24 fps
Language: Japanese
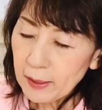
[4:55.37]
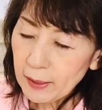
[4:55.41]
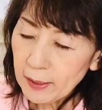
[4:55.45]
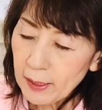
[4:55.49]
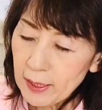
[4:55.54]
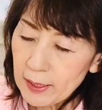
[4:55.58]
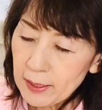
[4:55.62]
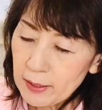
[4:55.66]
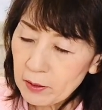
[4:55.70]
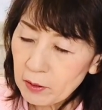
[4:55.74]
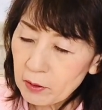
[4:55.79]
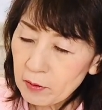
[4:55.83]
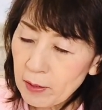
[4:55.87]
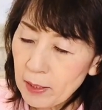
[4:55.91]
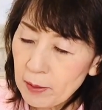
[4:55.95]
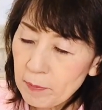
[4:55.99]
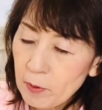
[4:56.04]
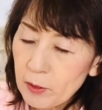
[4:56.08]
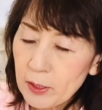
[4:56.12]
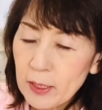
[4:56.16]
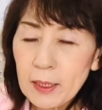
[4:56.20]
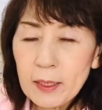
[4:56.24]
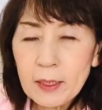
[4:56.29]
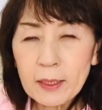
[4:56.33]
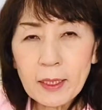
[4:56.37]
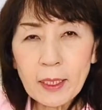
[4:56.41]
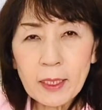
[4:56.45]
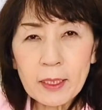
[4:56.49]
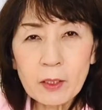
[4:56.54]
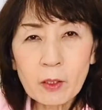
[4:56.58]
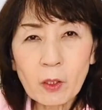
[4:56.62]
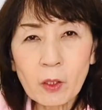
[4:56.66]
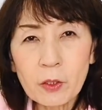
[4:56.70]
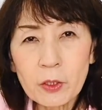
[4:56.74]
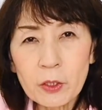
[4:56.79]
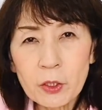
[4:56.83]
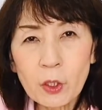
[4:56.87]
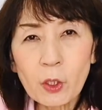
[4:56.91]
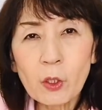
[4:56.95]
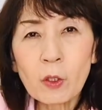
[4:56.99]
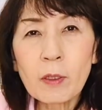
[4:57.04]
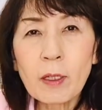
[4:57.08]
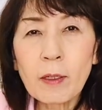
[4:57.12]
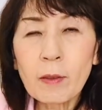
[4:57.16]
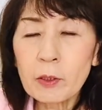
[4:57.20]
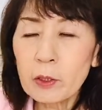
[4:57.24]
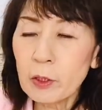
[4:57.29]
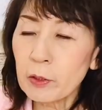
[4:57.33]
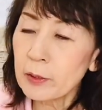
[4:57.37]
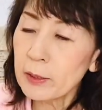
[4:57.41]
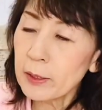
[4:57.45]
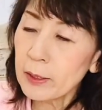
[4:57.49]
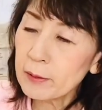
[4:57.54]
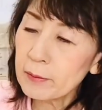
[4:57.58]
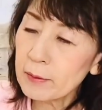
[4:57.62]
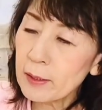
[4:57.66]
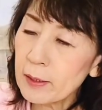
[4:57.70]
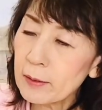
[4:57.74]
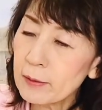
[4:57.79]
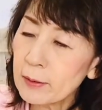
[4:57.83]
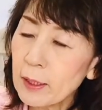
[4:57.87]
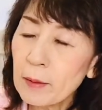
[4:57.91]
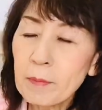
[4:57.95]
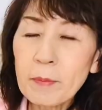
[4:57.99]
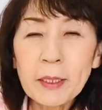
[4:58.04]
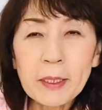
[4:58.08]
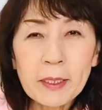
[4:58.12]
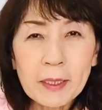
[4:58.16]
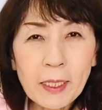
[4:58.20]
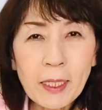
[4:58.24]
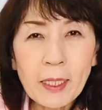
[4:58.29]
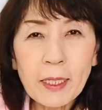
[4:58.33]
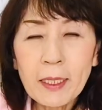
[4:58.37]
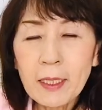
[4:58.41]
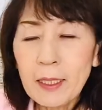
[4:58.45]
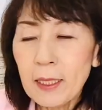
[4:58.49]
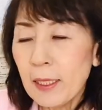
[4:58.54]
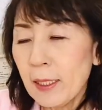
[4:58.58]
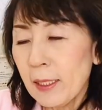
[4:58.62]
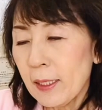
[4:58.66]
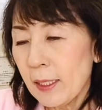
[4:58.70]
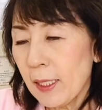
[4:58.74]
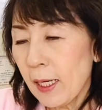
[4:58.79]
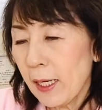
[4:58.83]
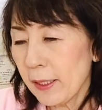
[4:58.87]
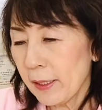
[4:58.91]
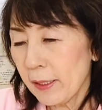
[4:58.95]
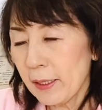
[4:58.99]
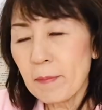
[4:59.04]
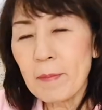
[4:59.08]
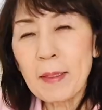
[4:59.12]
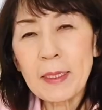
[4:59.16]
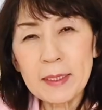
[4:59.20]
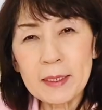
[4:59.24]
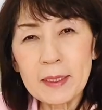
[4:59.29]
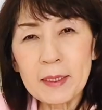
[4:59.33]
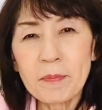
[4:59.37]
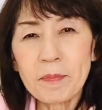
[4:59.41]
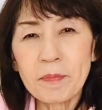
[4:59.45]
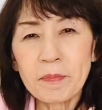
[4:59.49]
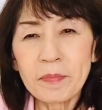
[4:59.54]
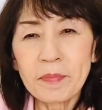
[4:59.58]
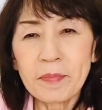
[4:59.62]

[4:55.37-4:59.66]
甘草はもう全体の調和をとってくれるためにね入ってます。